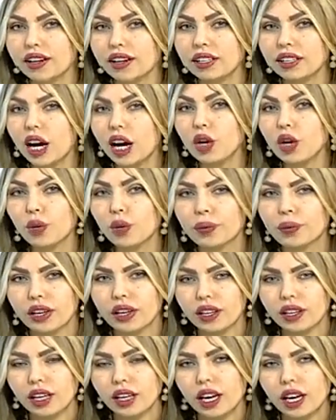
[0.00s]

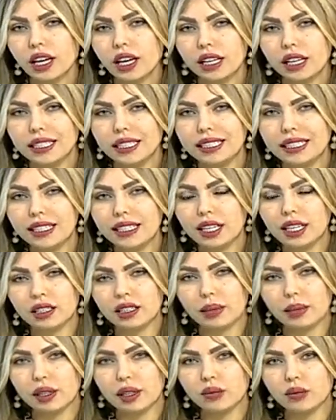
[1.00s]
الايروبيك اللي هي
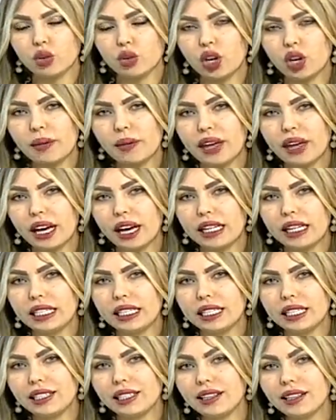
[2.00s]
طبعا مشابهه
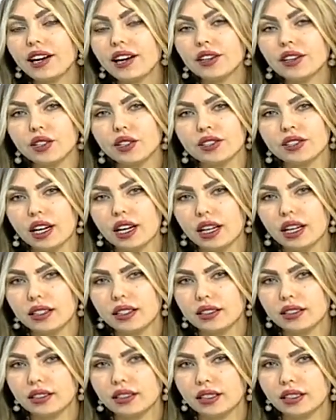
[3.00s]

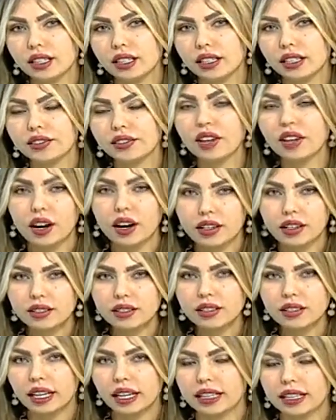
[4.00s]
لاكسرسايز
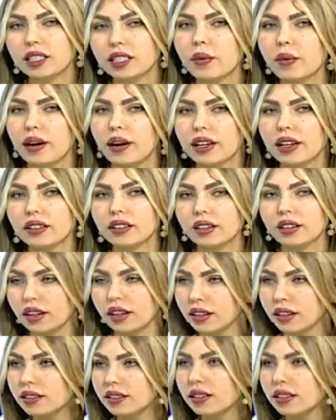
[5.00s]
دانس آه، يعني تمارين
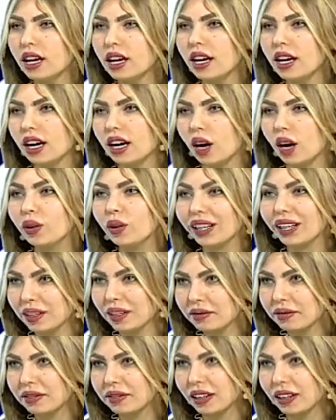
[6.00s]
الرقص او
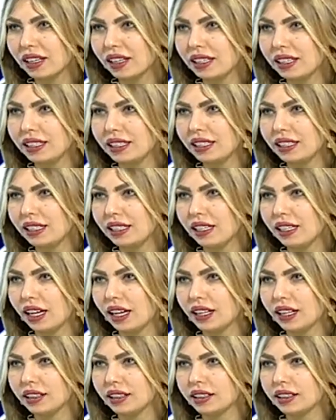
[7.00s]
الخفه اللي هي نعم.